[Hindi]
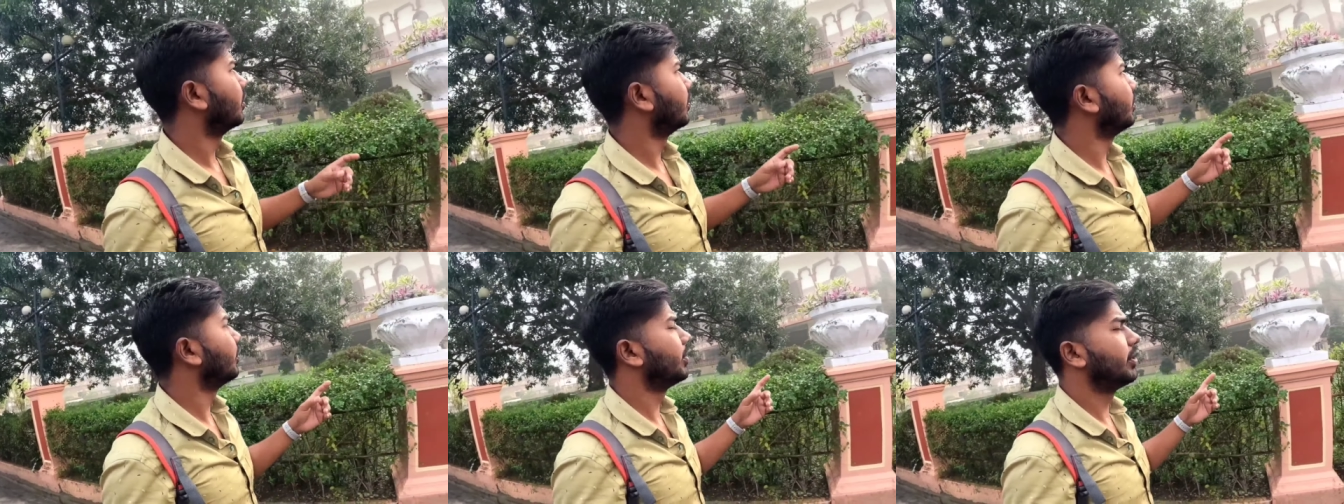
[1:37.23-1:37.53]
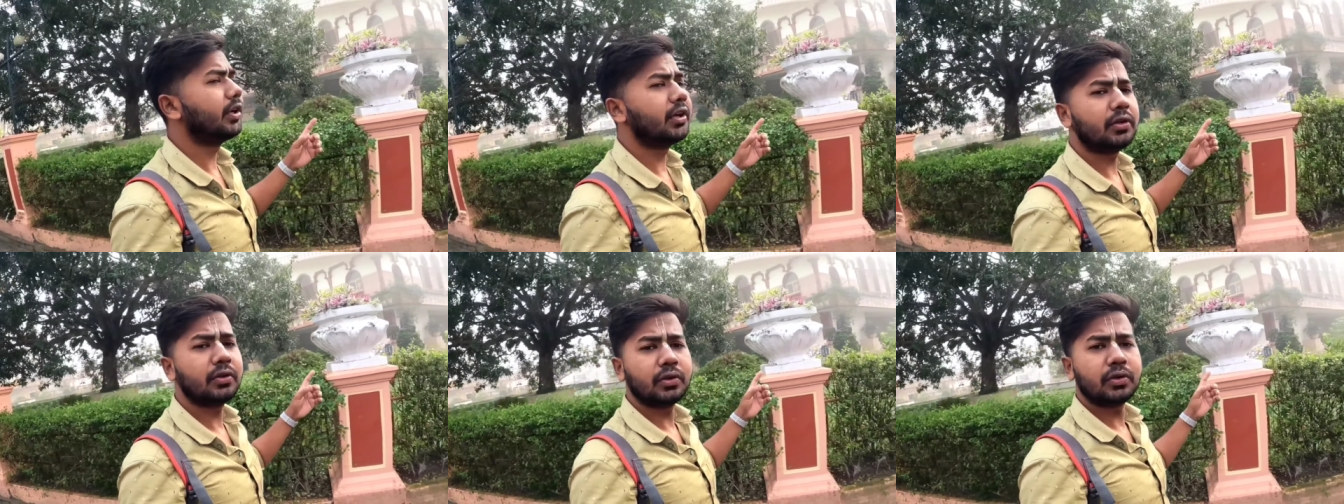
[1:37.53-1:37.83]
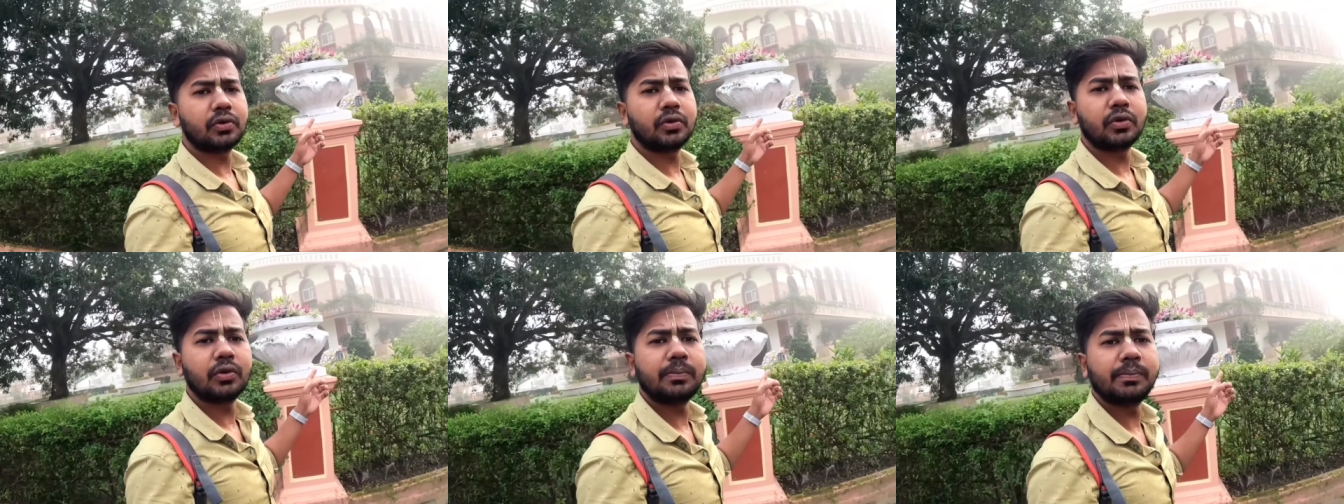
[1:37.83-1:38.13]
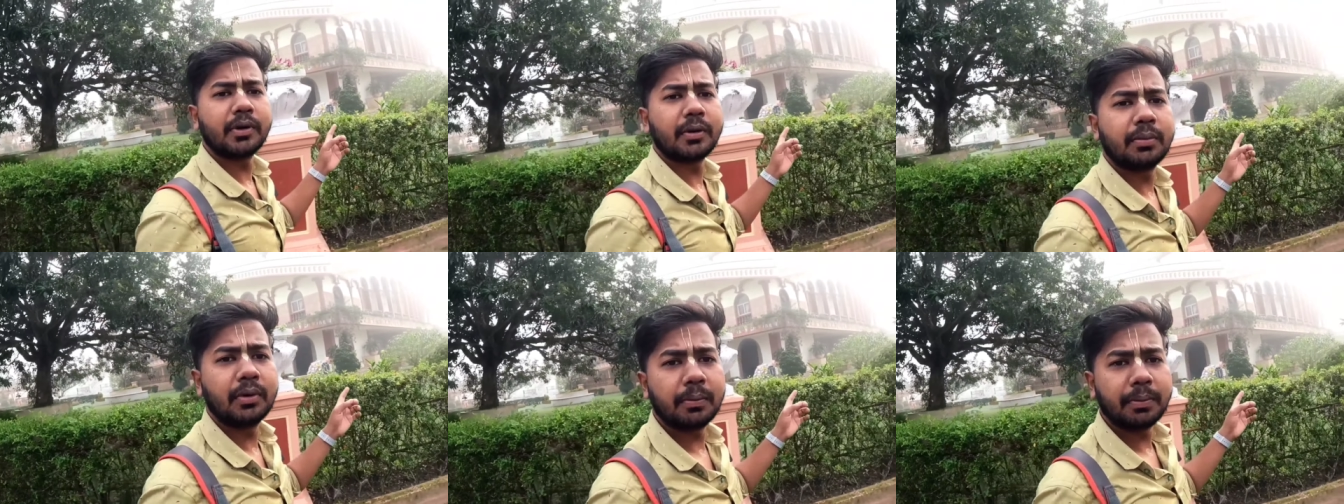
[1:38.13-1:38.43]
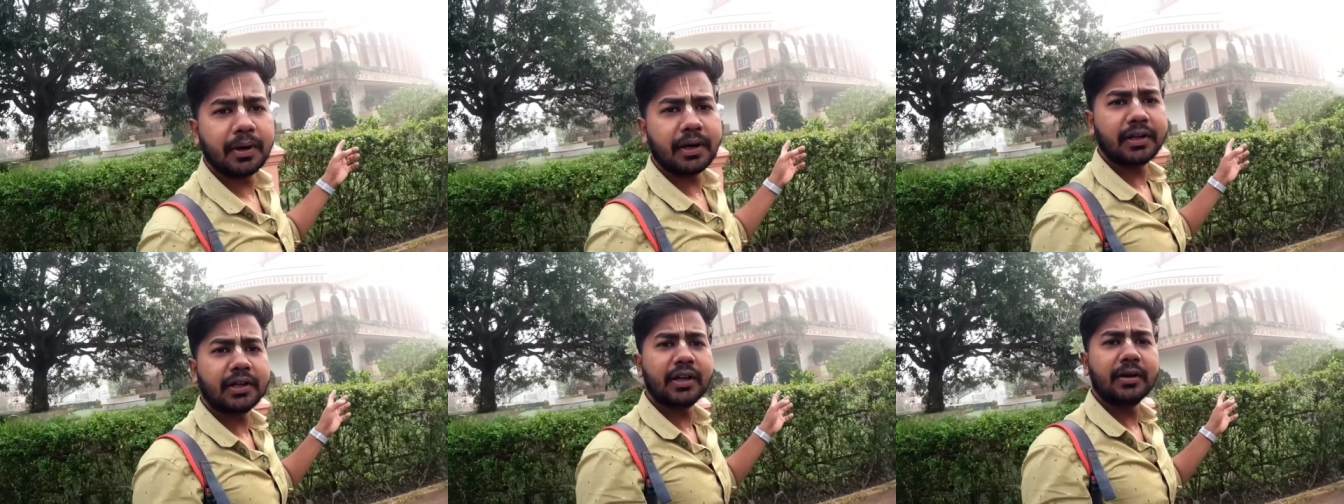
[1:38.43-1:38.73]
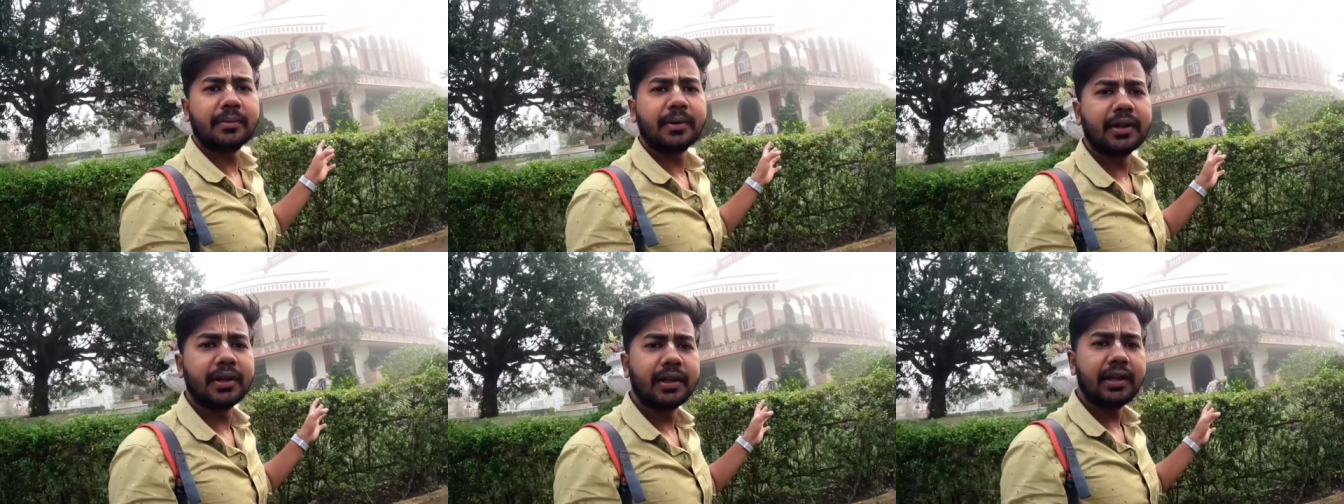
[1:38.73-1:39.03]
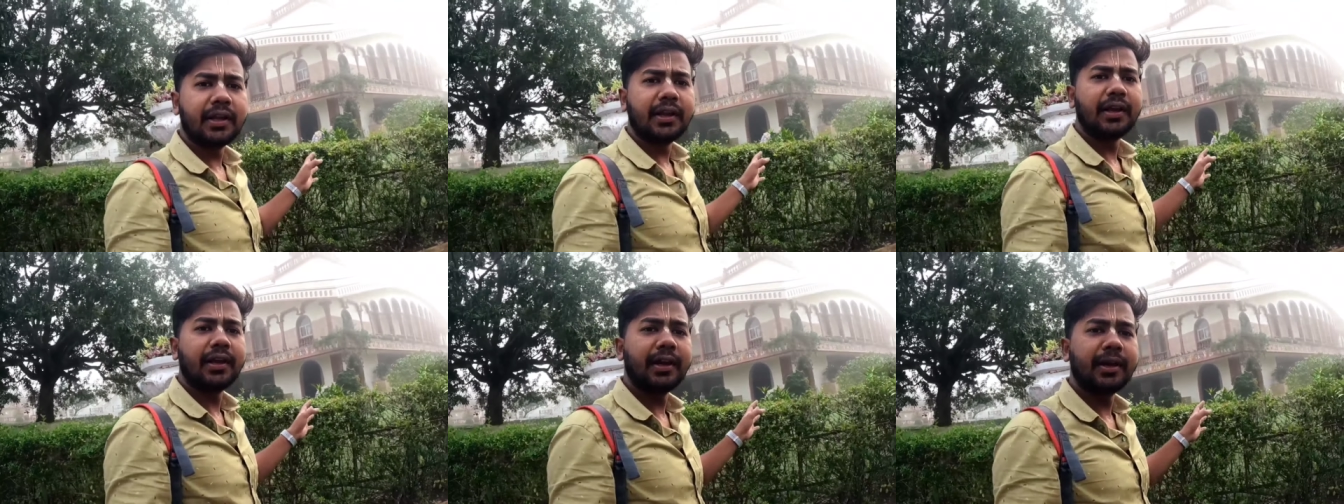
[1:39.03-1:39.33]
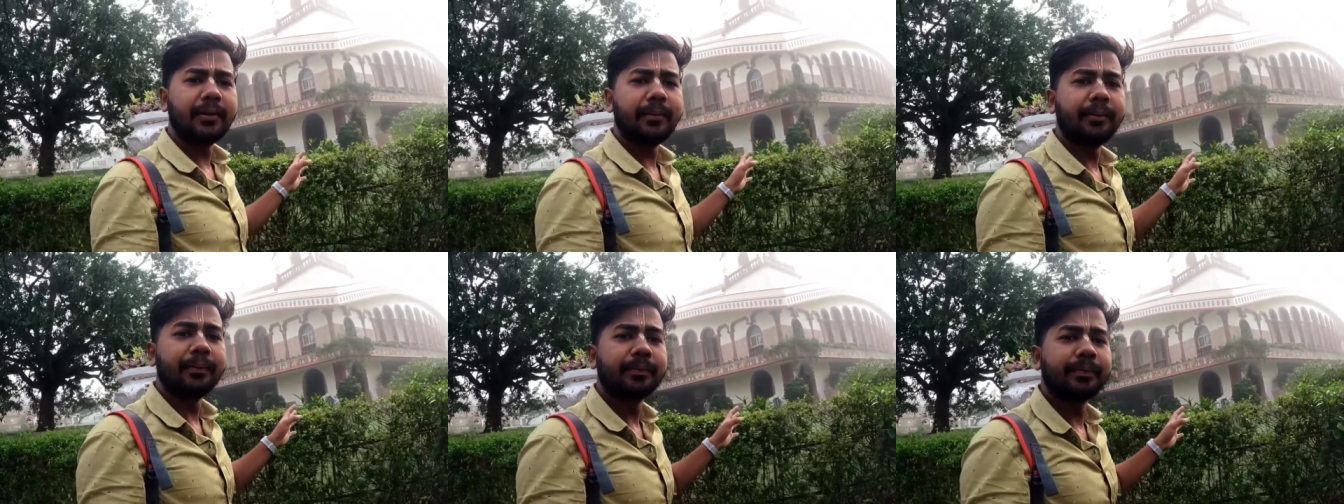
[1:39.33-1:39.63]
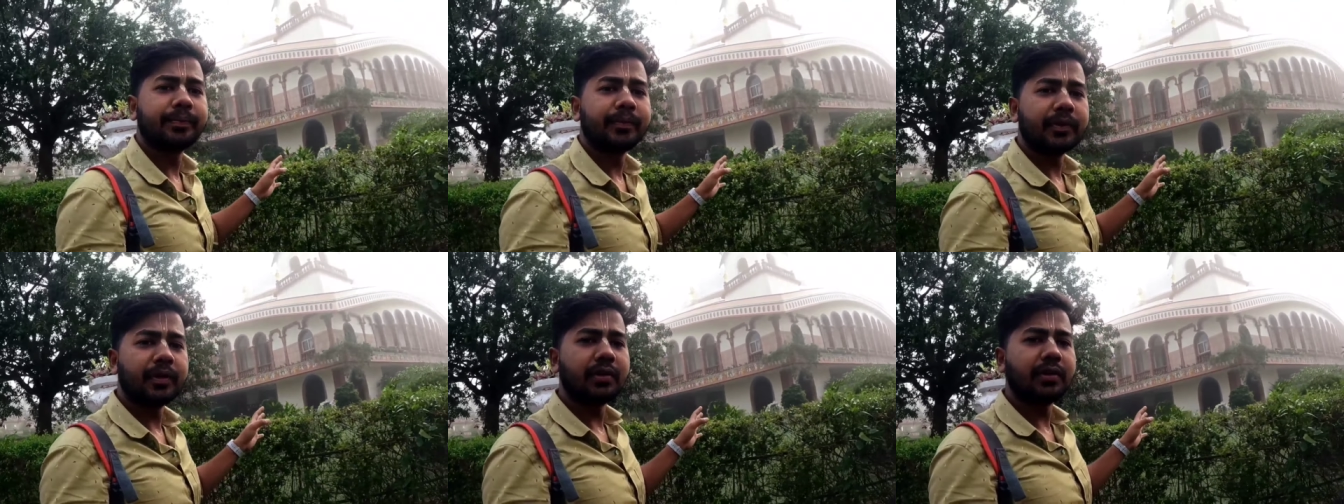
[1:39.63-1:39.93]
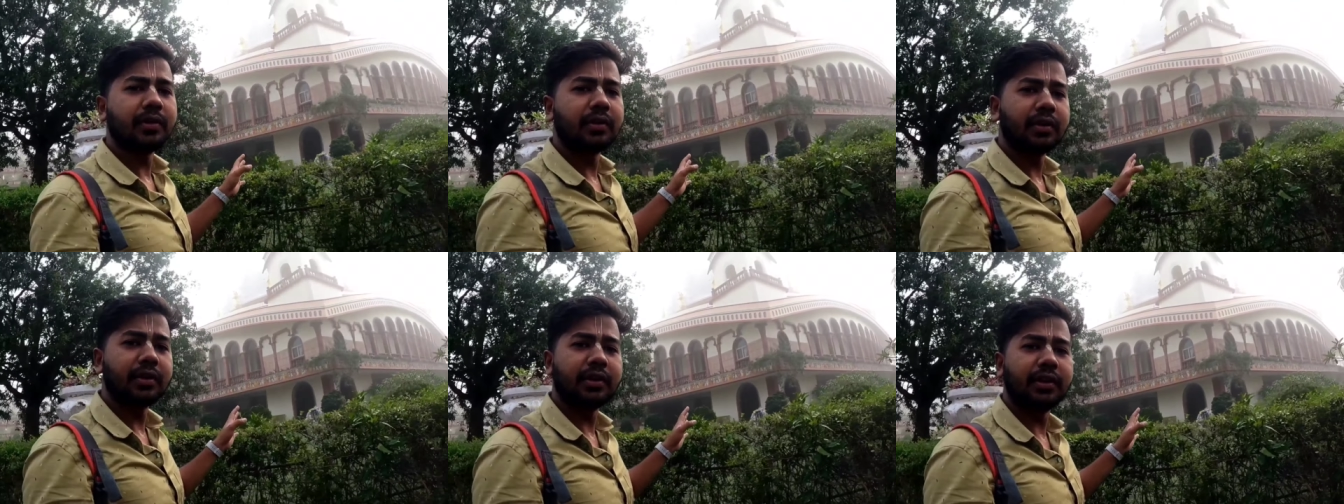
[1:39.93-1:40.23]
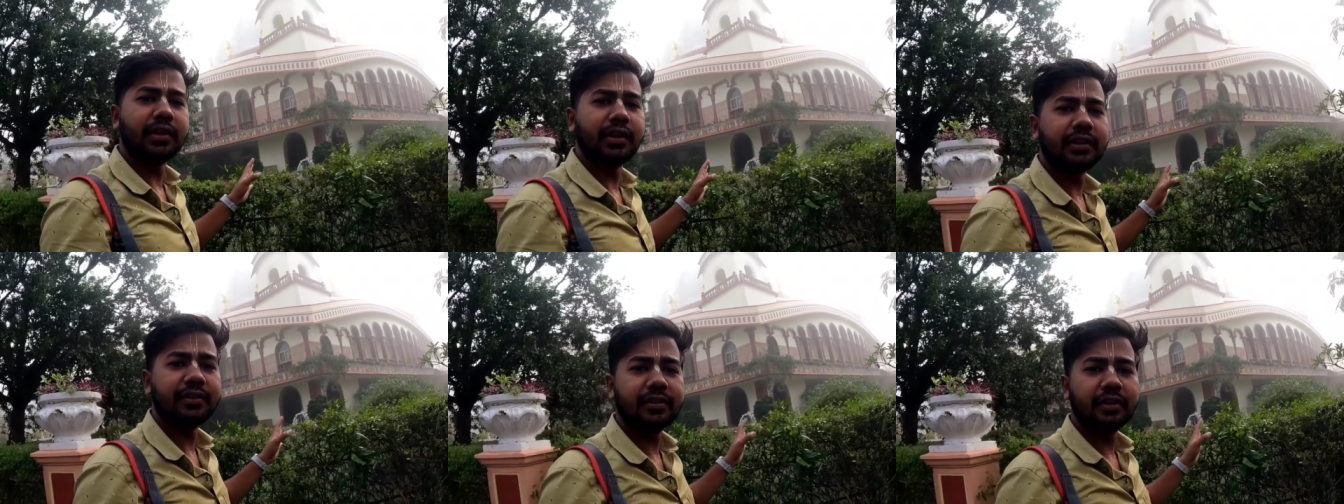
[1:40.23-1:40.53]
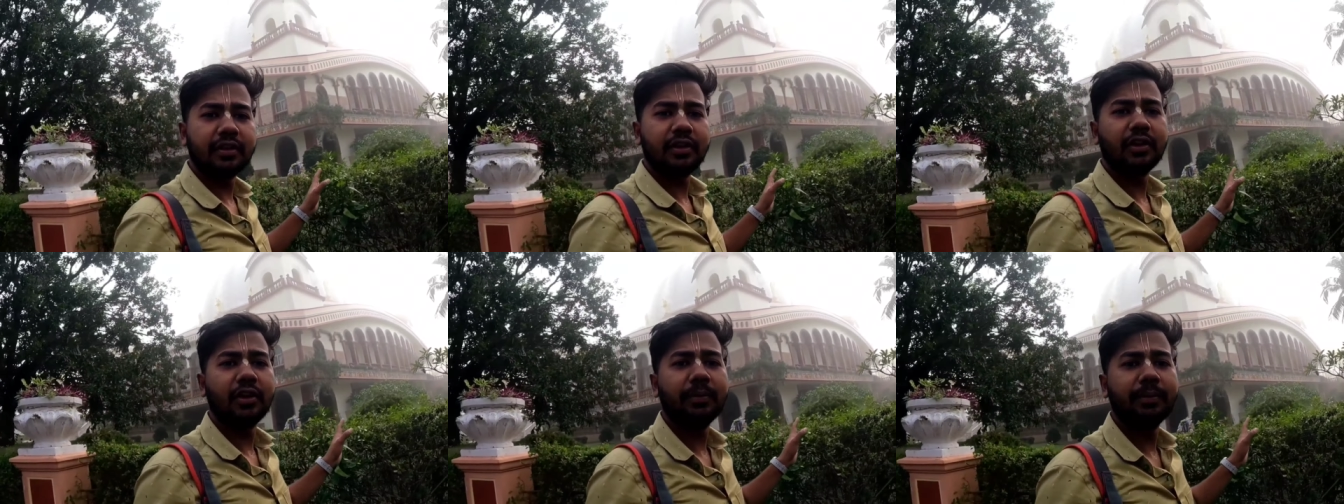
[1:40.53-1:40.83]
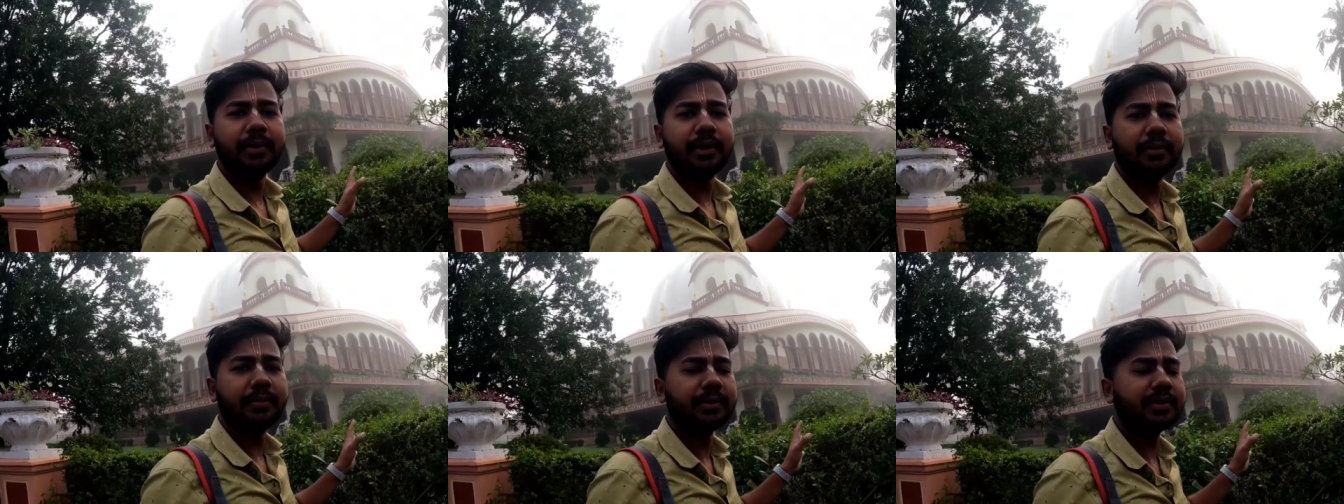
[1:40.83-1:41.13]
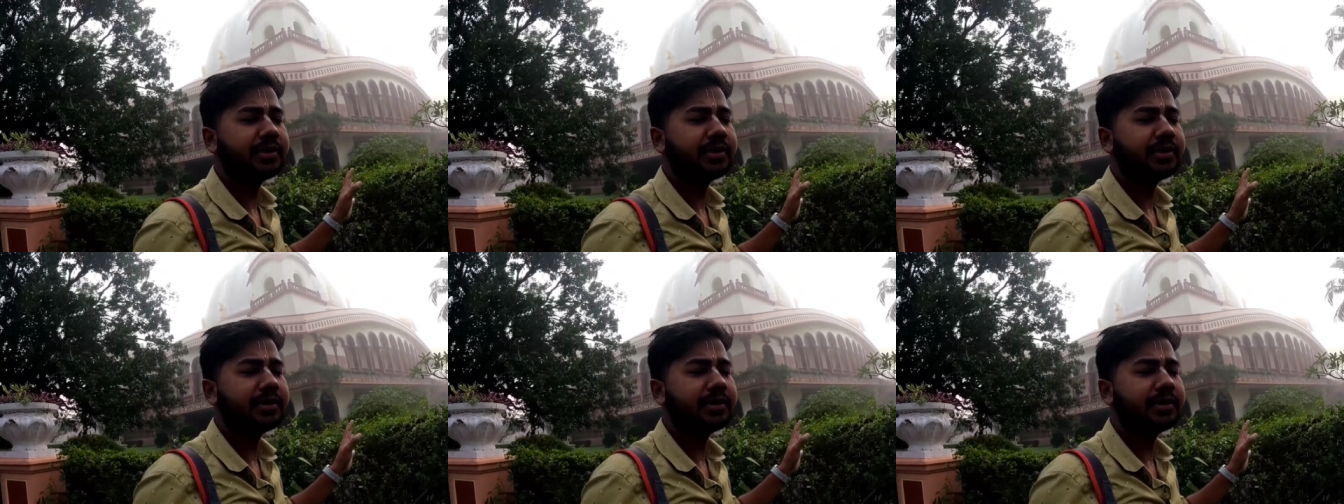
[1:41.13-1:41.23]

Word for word: तो ये दोस्तों प्रभुपाद का मंदिर है ये देख सकते हो आप मेरे